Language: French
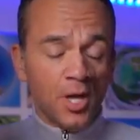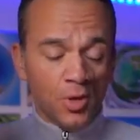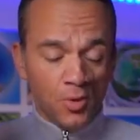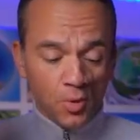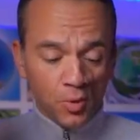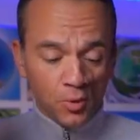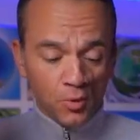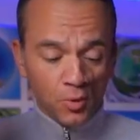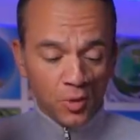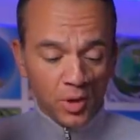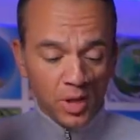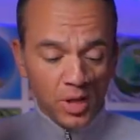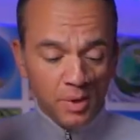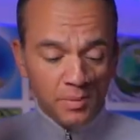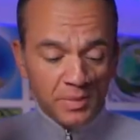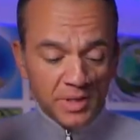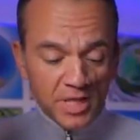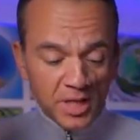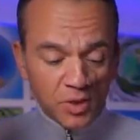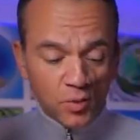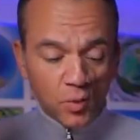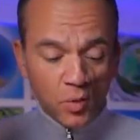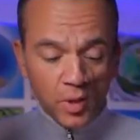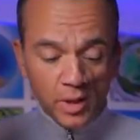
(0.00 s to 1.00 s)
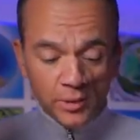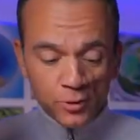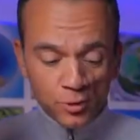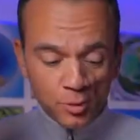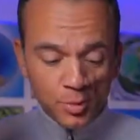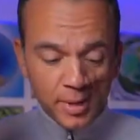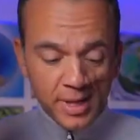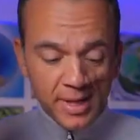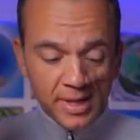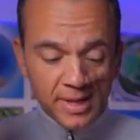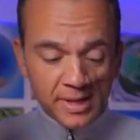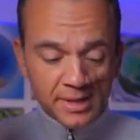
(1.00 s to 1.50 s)
Donc on aura un Mini 3 de
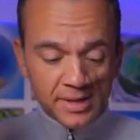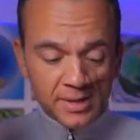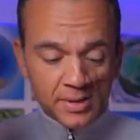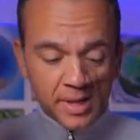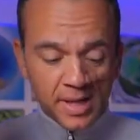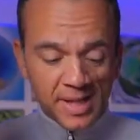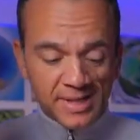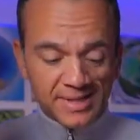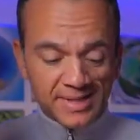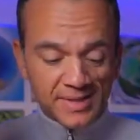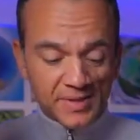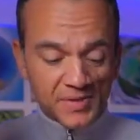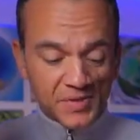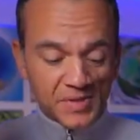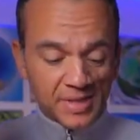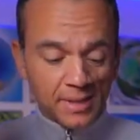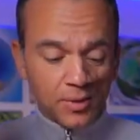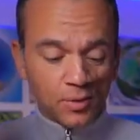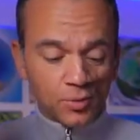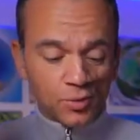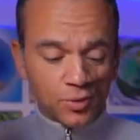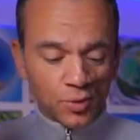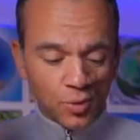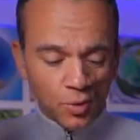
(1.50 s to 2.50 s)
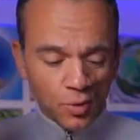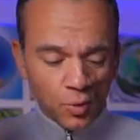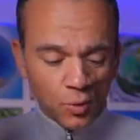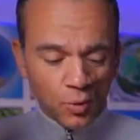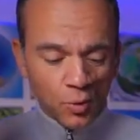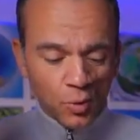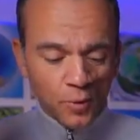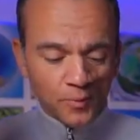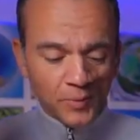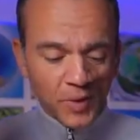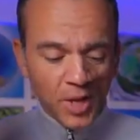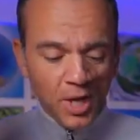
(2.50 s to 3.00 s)
base à 550
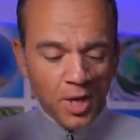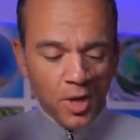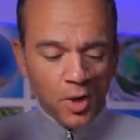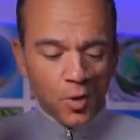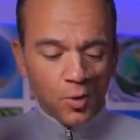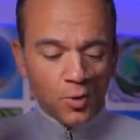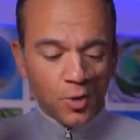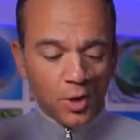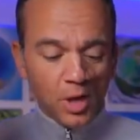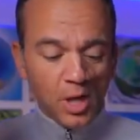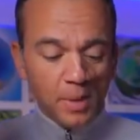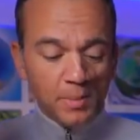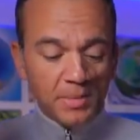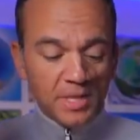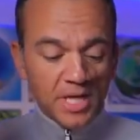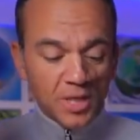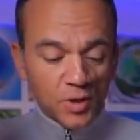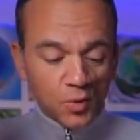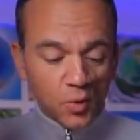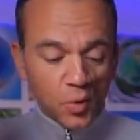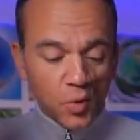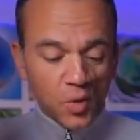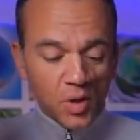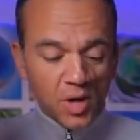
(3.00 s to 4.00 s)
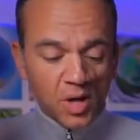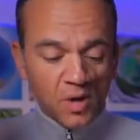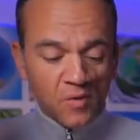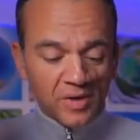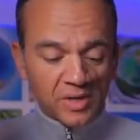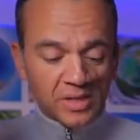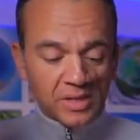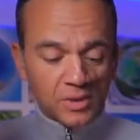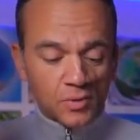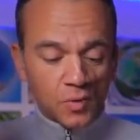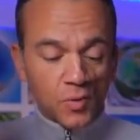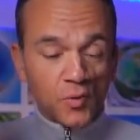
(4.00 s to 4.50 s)
euros. On aura un Mini 3 en
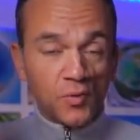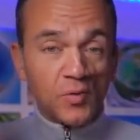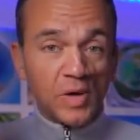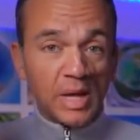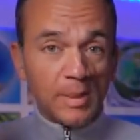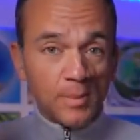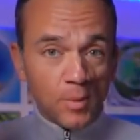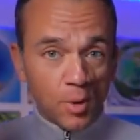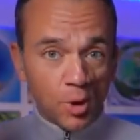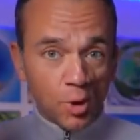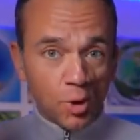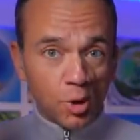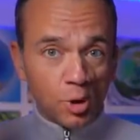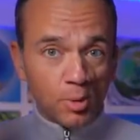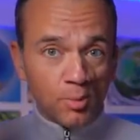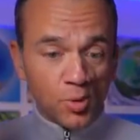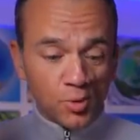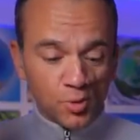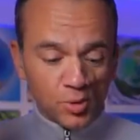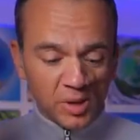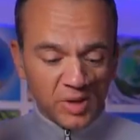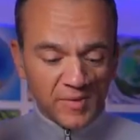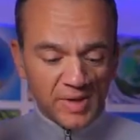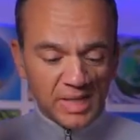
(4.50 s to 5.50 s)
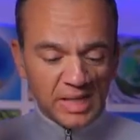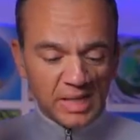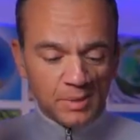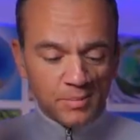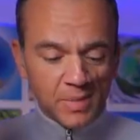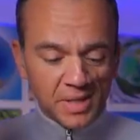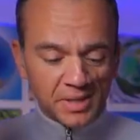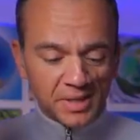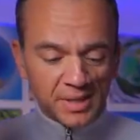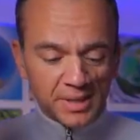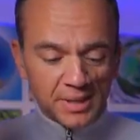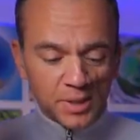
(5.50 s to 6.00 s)
version more Combo, donc avec les
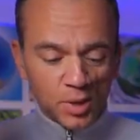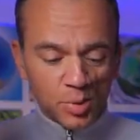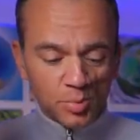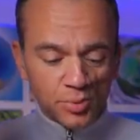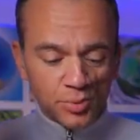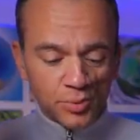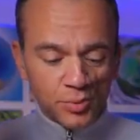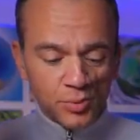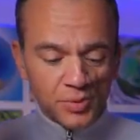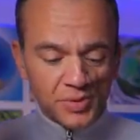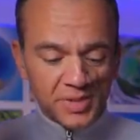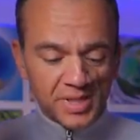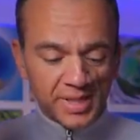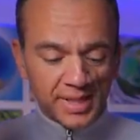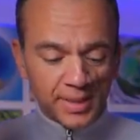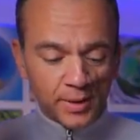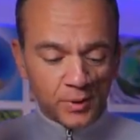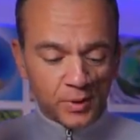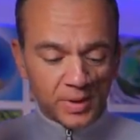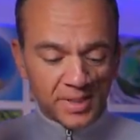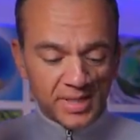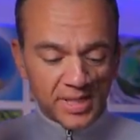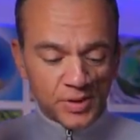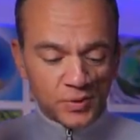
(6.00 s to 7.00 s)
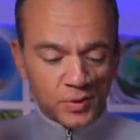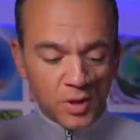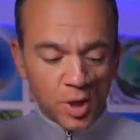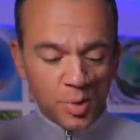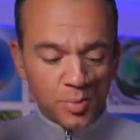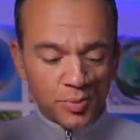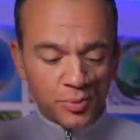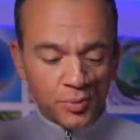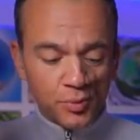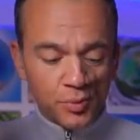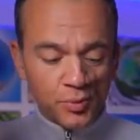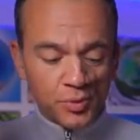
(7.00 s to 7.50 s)
batteries en plus et quelques accessoires
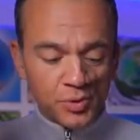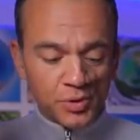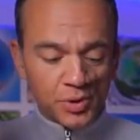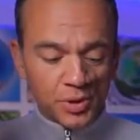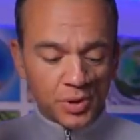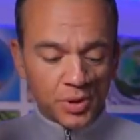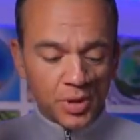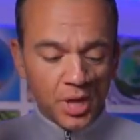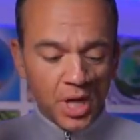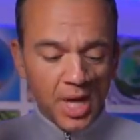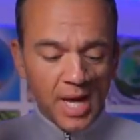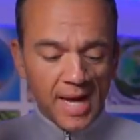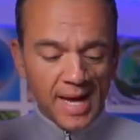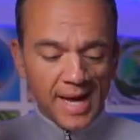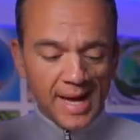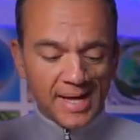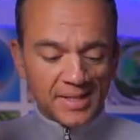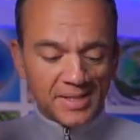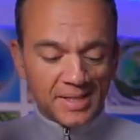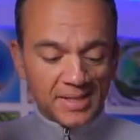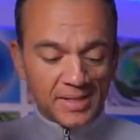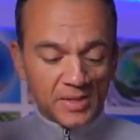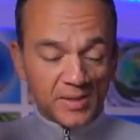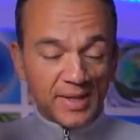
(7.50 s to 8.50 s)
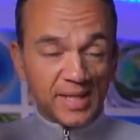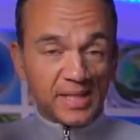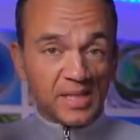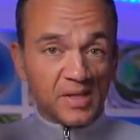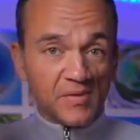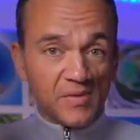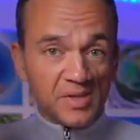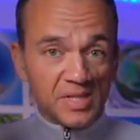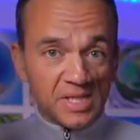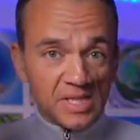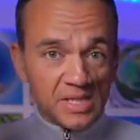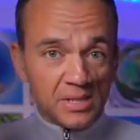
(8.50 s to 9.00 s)
en plus, euh, à
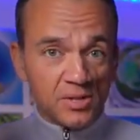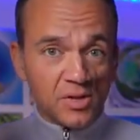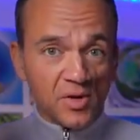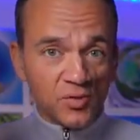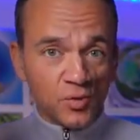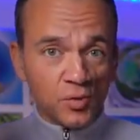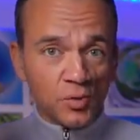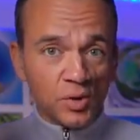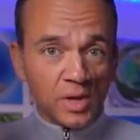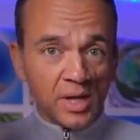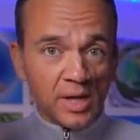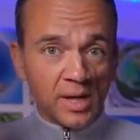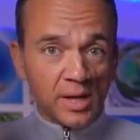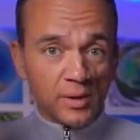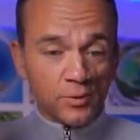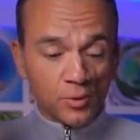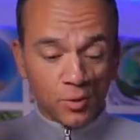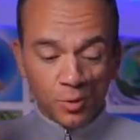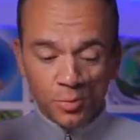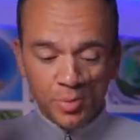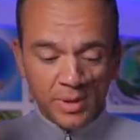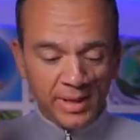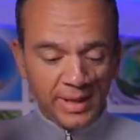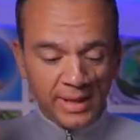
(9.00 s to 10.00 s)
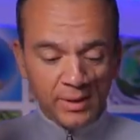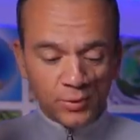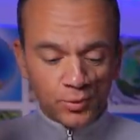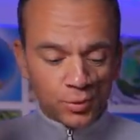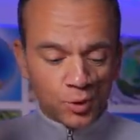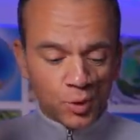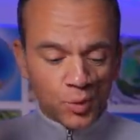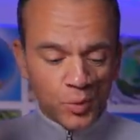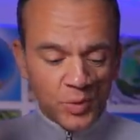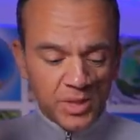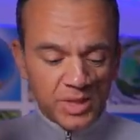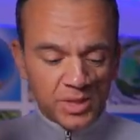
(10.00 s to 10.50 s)
799 dollars. Donc pareil,
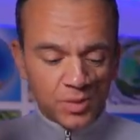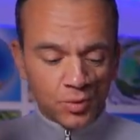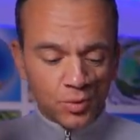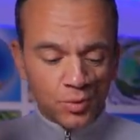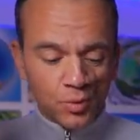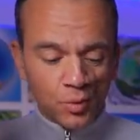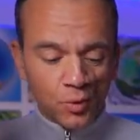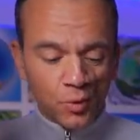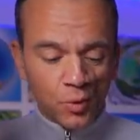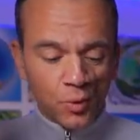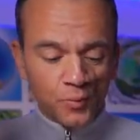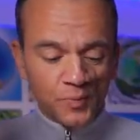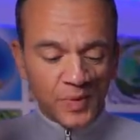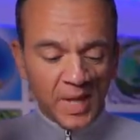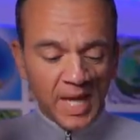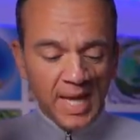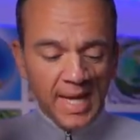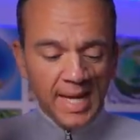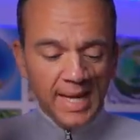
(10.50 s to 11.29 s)
autour de 800 euros.